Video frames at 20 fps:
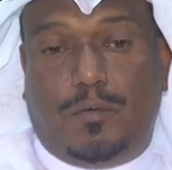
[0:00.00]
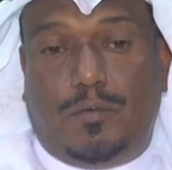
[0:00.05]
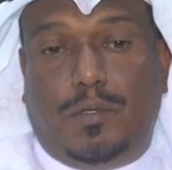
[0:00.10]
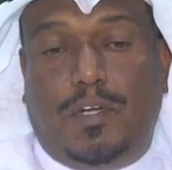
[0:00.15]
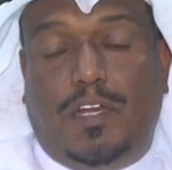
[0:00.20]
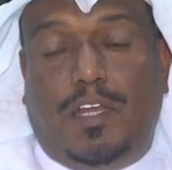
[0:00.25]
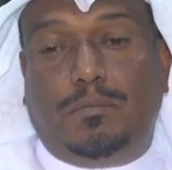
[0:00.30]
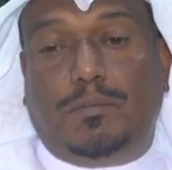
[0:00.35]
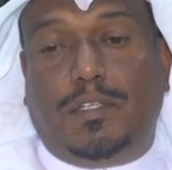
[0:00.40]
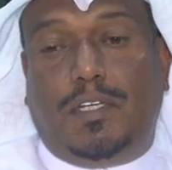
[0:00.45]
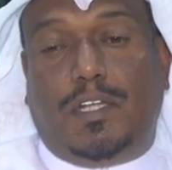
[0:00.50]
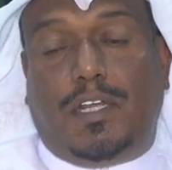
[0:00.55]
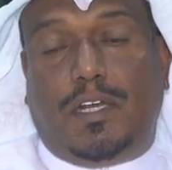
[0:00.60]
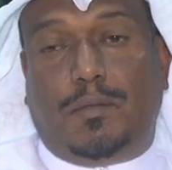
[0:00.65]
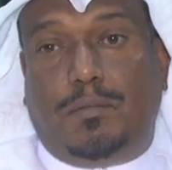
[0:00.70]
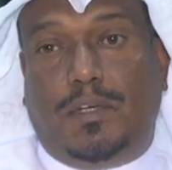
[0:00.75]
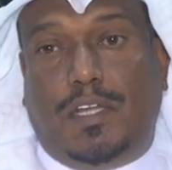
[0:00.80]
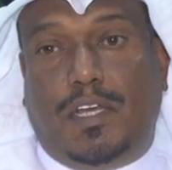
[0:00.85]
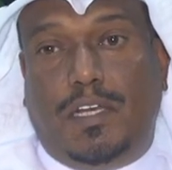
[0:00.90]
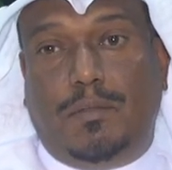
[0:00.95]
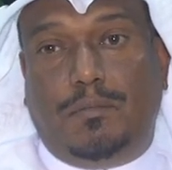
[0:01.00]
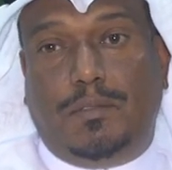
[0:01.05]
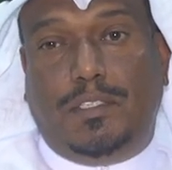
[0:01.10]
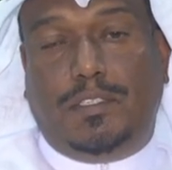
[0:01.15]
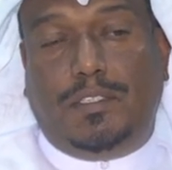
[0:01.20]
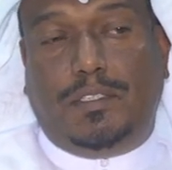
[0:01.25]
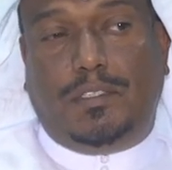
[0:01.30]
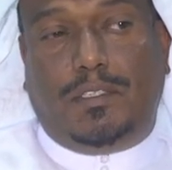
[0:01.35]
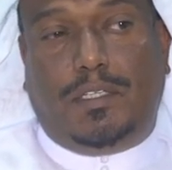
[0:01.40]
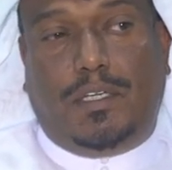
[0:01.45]
والحمد لله رب
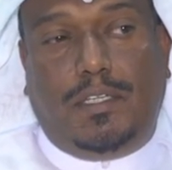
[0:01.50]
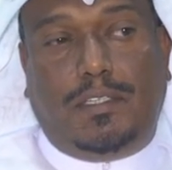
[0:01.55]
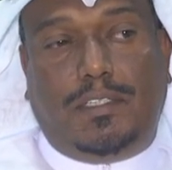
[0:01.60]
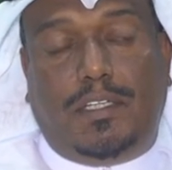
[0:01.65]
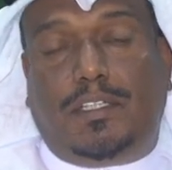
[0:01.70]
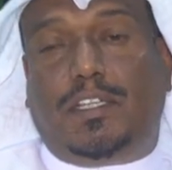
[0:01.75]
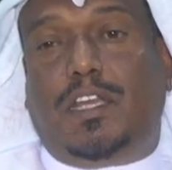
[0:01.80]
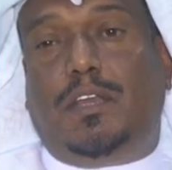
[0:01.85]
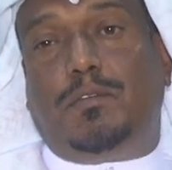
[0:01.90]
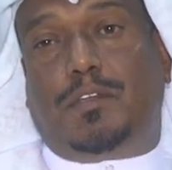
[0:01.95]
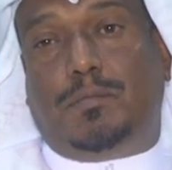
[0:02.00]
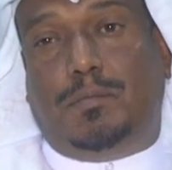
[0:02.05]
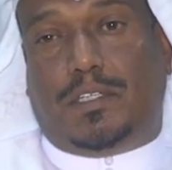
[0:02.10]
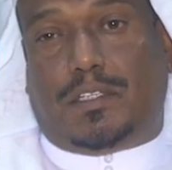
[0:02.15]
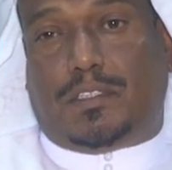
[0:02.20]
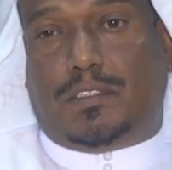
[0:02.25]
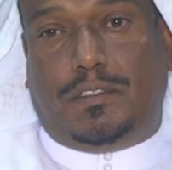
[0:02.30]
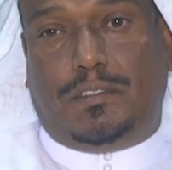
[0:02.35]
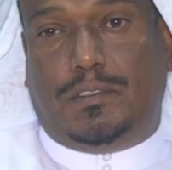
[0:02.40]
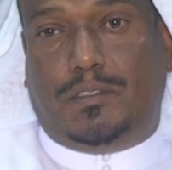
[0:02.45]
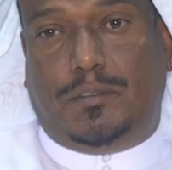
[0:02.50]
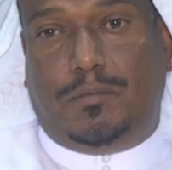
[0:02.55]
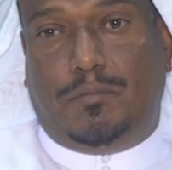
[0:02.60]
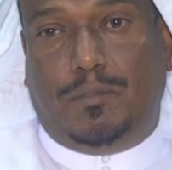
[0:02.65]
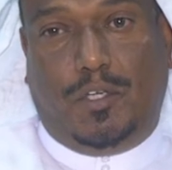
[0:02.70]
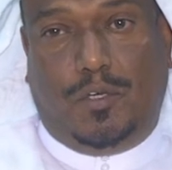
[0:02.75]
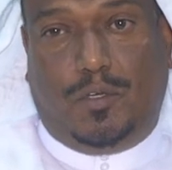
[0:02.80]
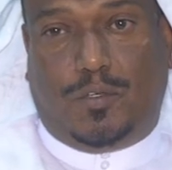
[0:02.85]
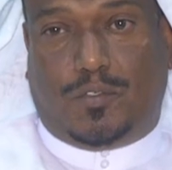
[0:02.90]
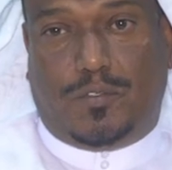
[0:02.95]
العالمين عندنا دعم كبير
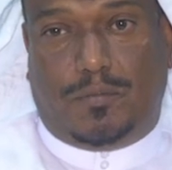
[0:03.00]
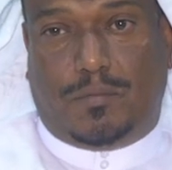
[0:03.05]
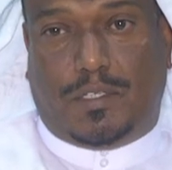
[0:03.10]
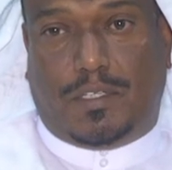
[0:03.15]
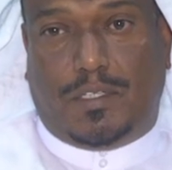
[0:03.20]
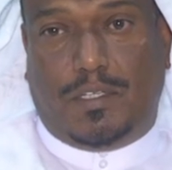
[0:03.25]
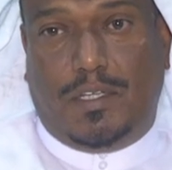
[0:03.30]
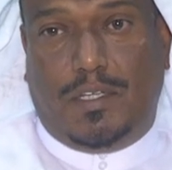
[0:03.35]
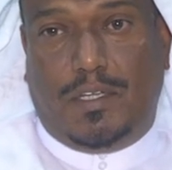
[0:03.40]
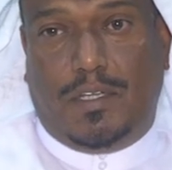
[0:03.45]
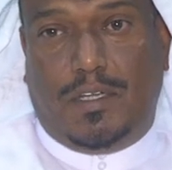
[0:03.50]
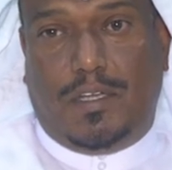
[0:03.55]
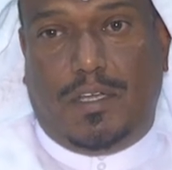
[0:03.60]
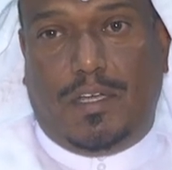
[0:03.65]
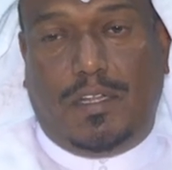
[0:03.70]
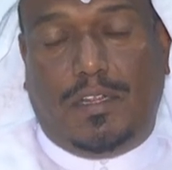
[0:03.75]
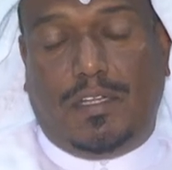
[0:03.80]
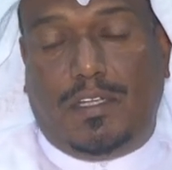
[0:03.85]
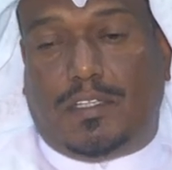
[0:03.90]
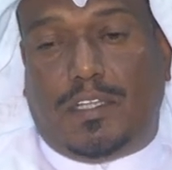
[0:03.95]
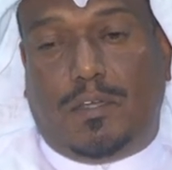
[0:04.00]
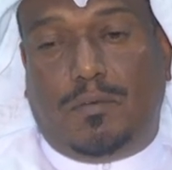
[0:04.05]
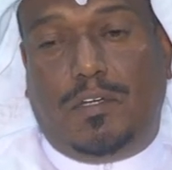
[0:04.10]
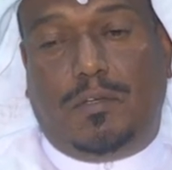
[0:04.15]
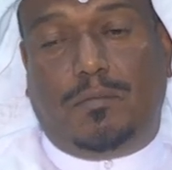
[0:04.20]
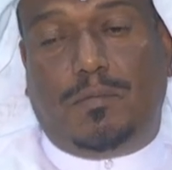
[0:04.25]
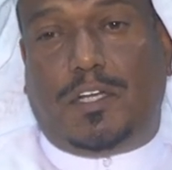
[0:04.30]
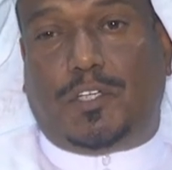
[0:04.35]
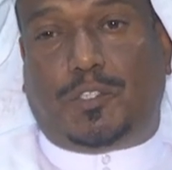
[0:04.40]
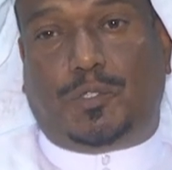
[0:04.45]
من الحكومه الله يطول
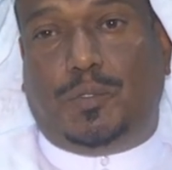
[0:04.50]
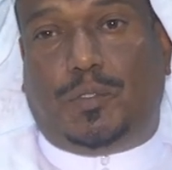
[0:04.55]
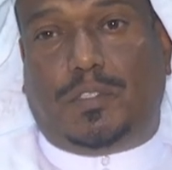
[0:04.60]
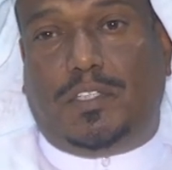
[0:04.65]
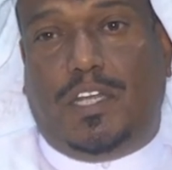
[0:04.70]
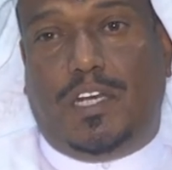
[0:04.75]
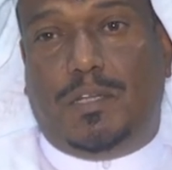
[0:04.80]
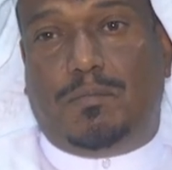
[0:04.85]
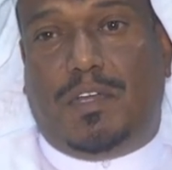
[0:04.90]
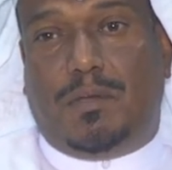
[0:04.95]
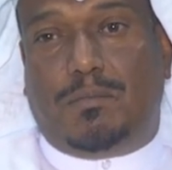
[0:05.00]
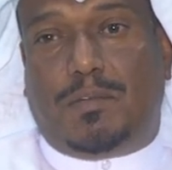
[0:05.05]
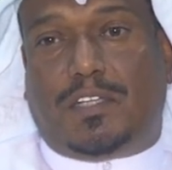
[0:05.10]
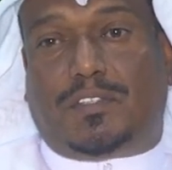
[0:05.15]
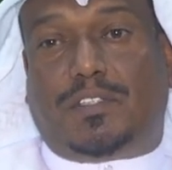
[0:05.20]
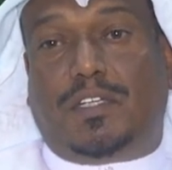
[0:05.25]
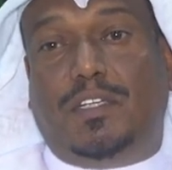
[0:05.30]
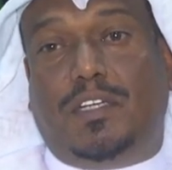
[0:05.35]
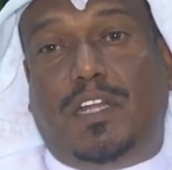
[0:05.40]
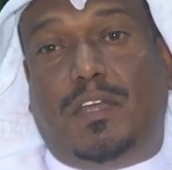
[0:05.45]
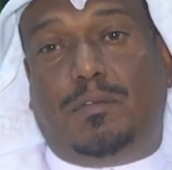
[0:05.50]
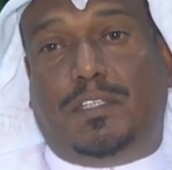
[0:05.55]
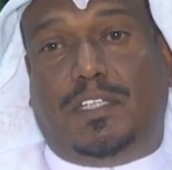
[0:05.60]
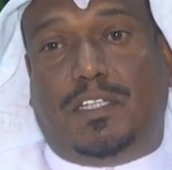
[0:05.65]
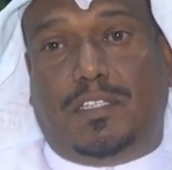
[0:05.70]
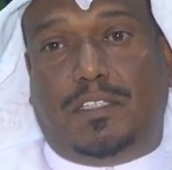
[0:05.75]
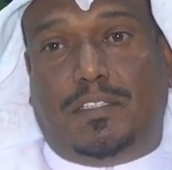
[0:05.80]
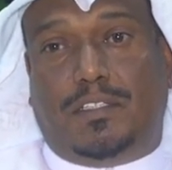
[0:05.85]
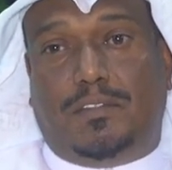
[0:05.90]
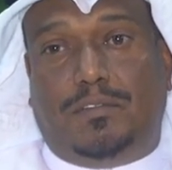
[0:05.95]
عمار الشوخ يعني ما مقصرين
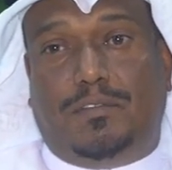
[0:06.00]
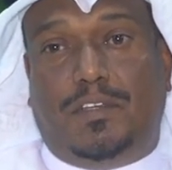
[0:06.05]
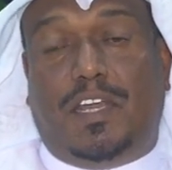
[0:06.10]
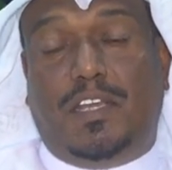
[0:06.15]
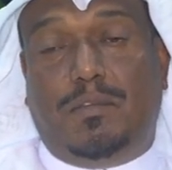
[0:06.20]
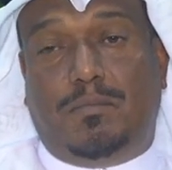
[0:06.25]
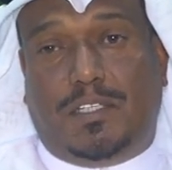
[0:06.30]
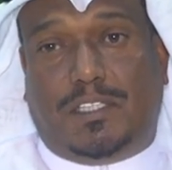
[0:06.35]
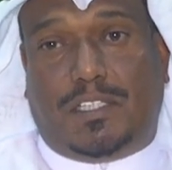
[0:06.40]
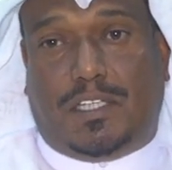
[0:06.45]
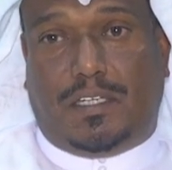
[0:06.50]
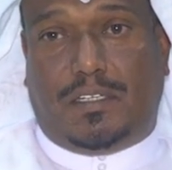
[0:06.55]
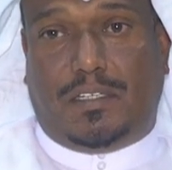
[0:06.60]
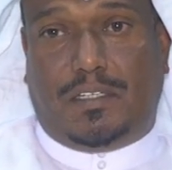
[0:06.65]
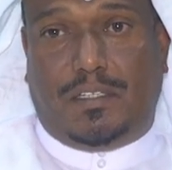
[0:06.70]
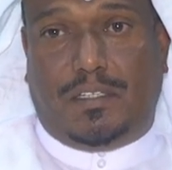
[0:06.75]
ابدا في اي مجال